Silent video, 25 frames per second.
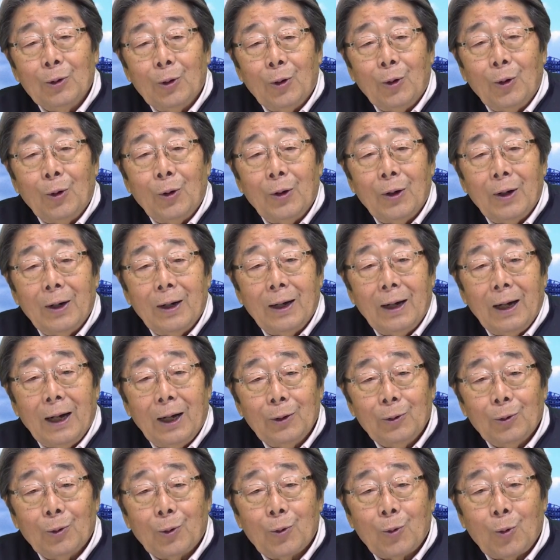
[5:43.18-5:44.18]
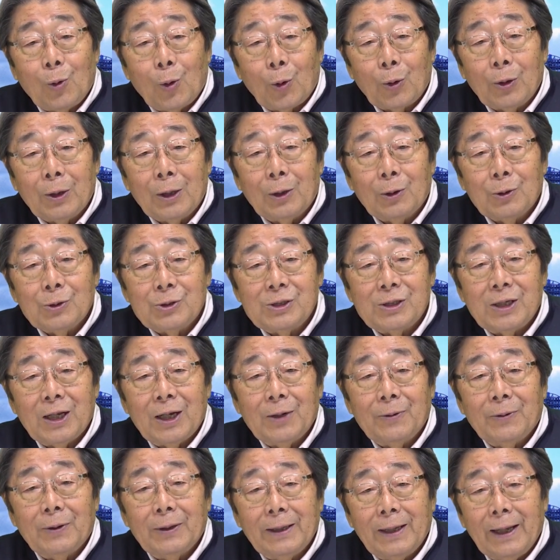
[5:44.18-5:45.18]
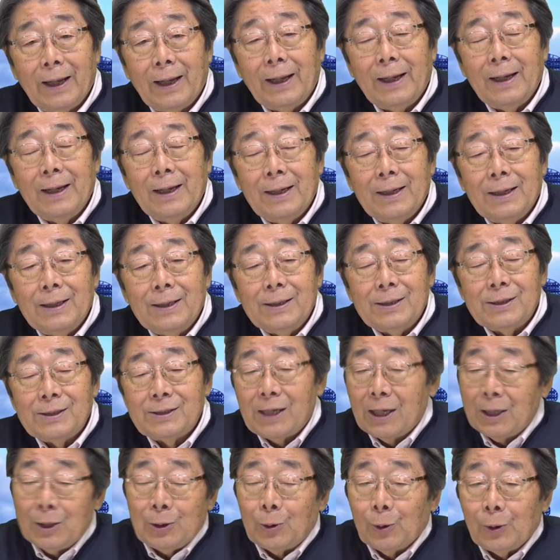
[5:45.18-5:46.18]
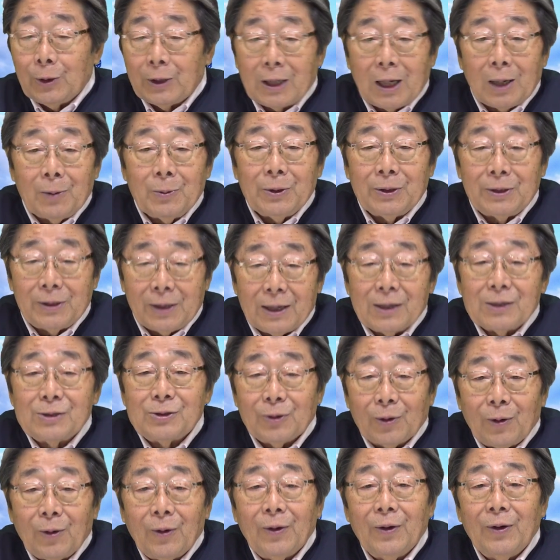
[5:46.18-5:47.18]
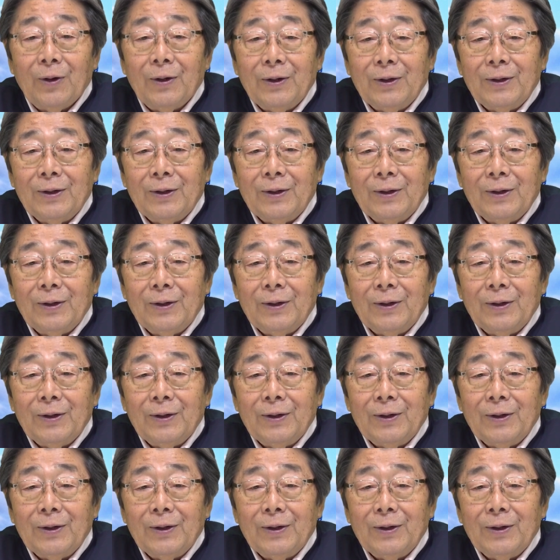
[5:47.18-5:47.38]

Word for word: のあのコロナの時代はね、銭湯一回も行ってないんですよ。